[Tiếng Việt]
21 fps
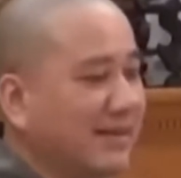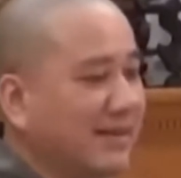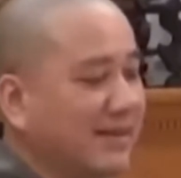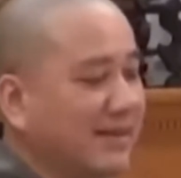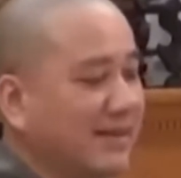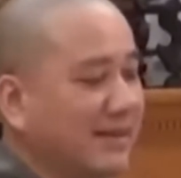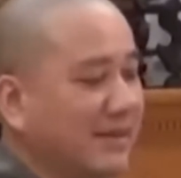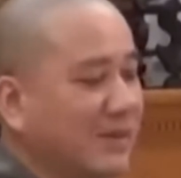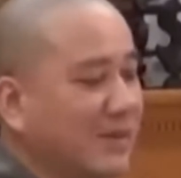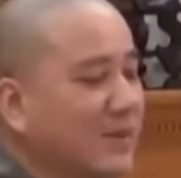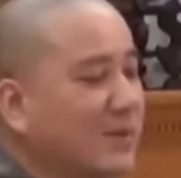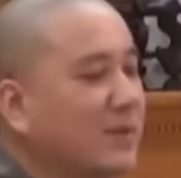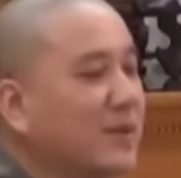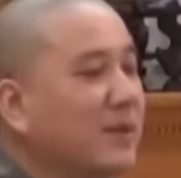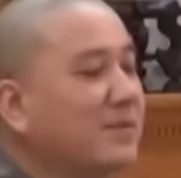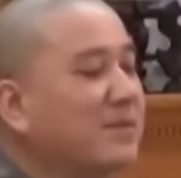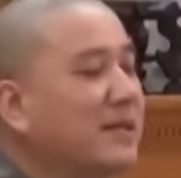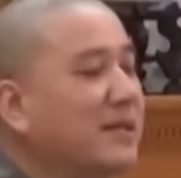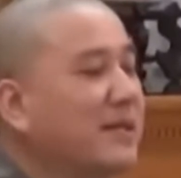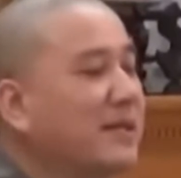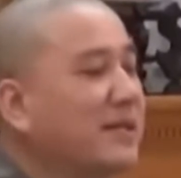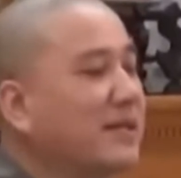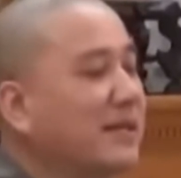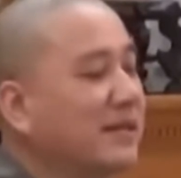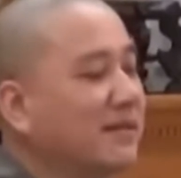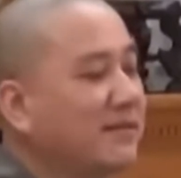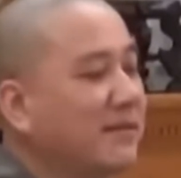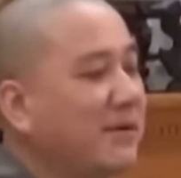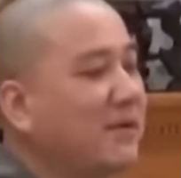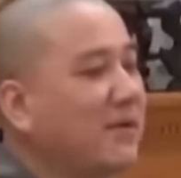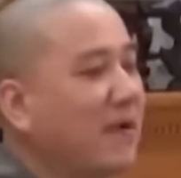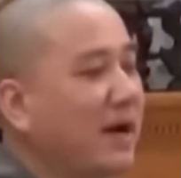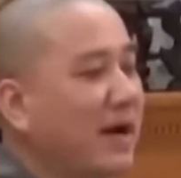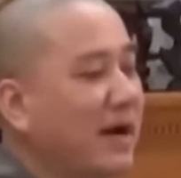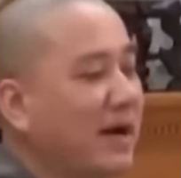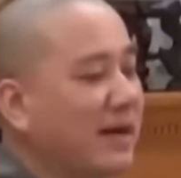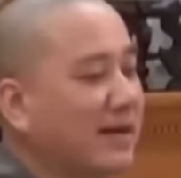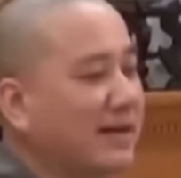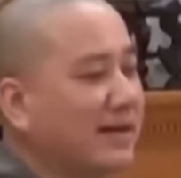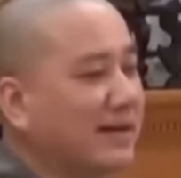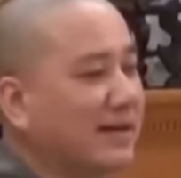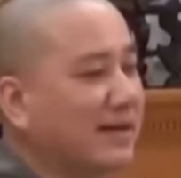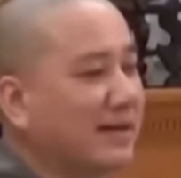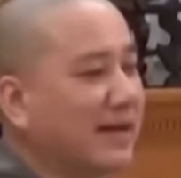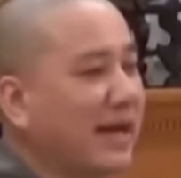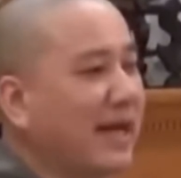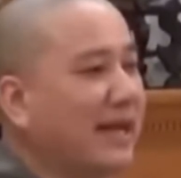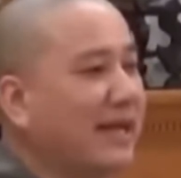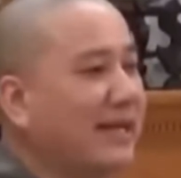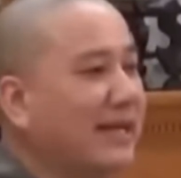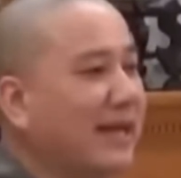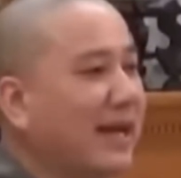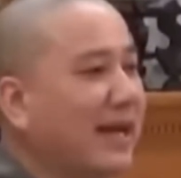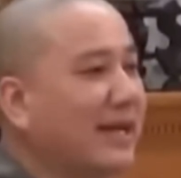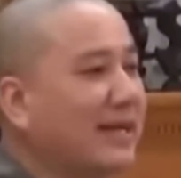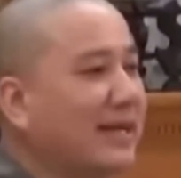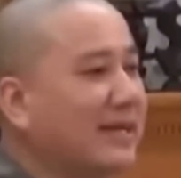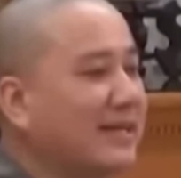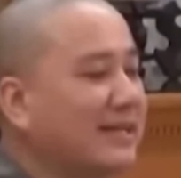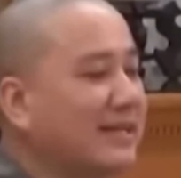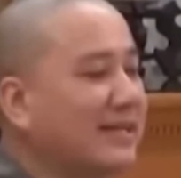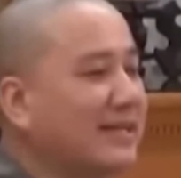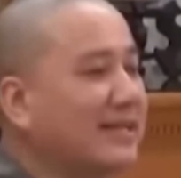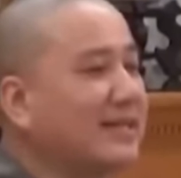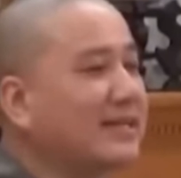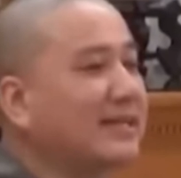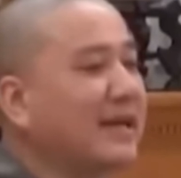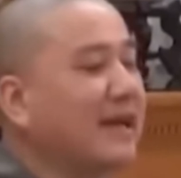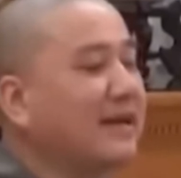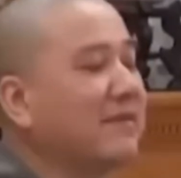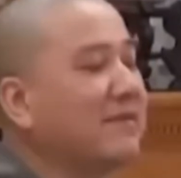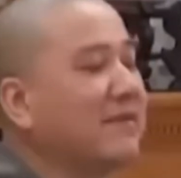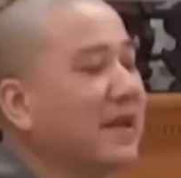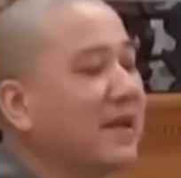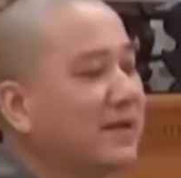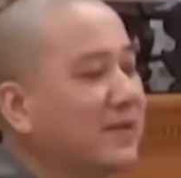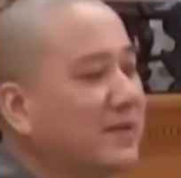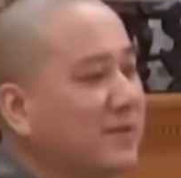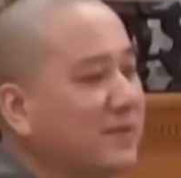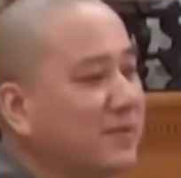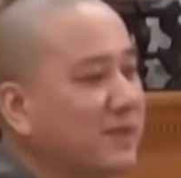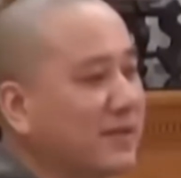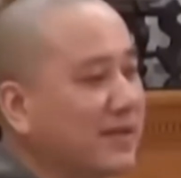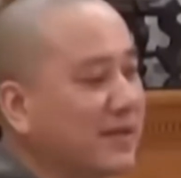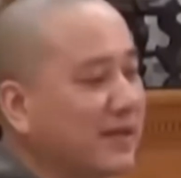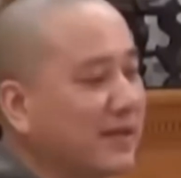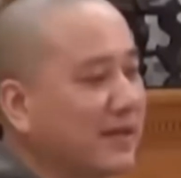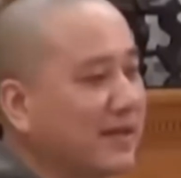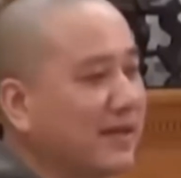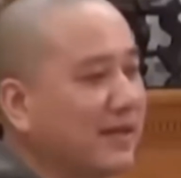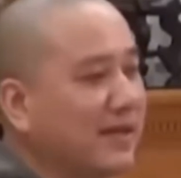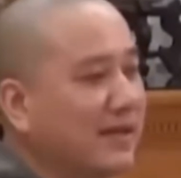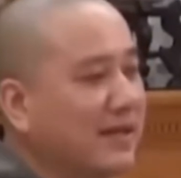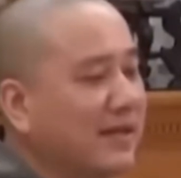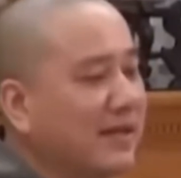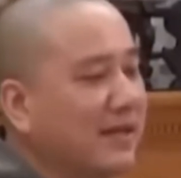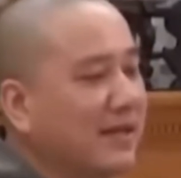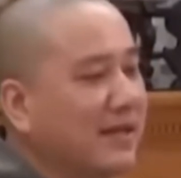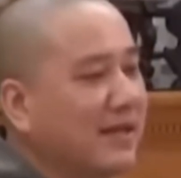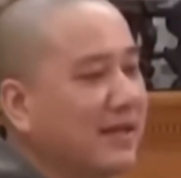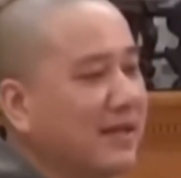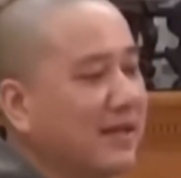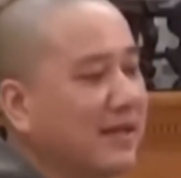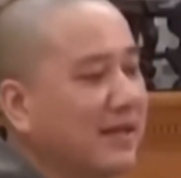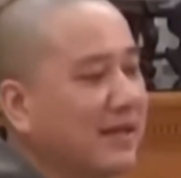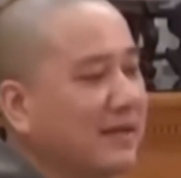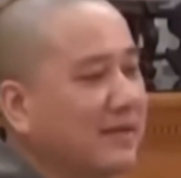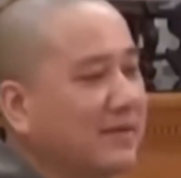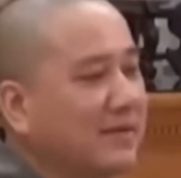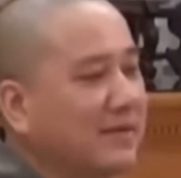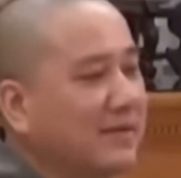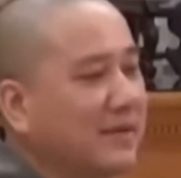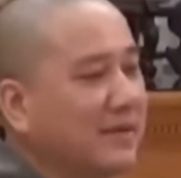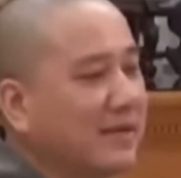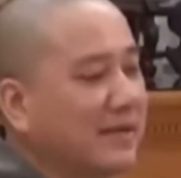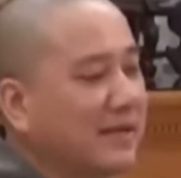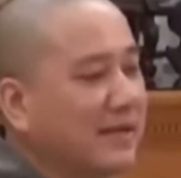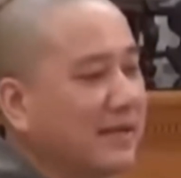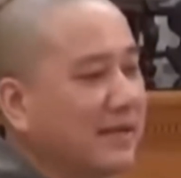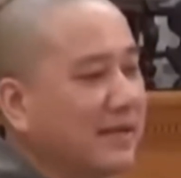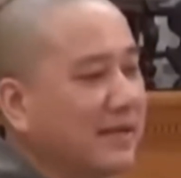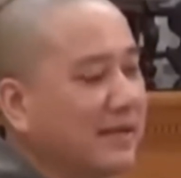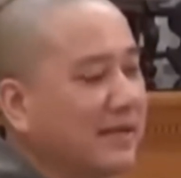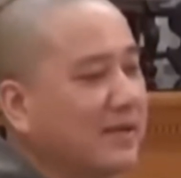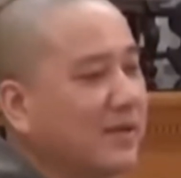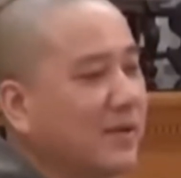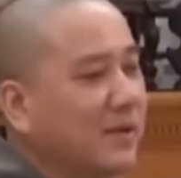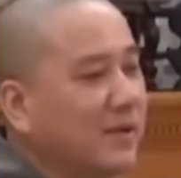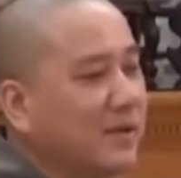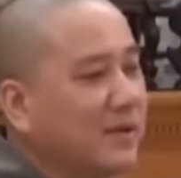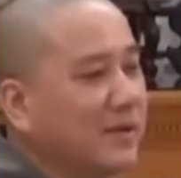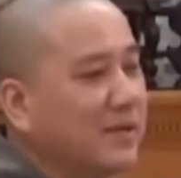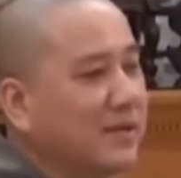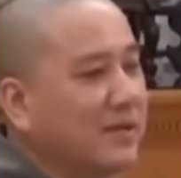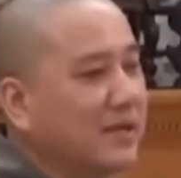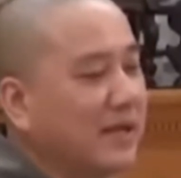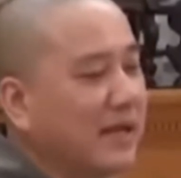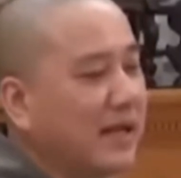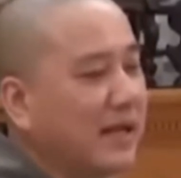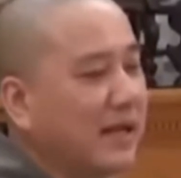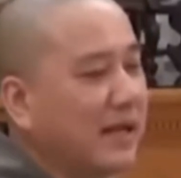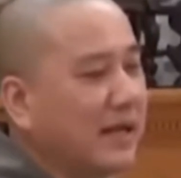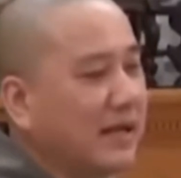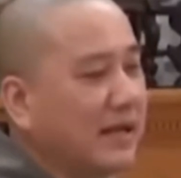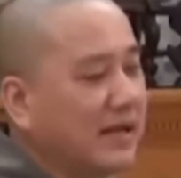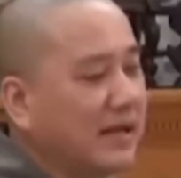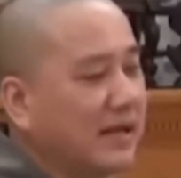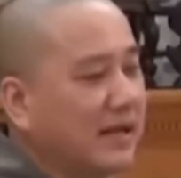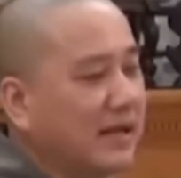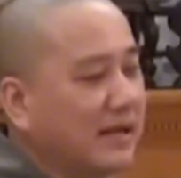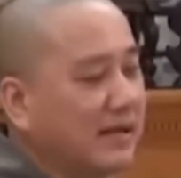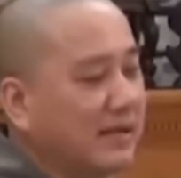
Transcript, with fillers: à, cũng giống như pháo hòa à, hay hay chia sẻ với đại chúng vậy đó Thấy không ví dụ như là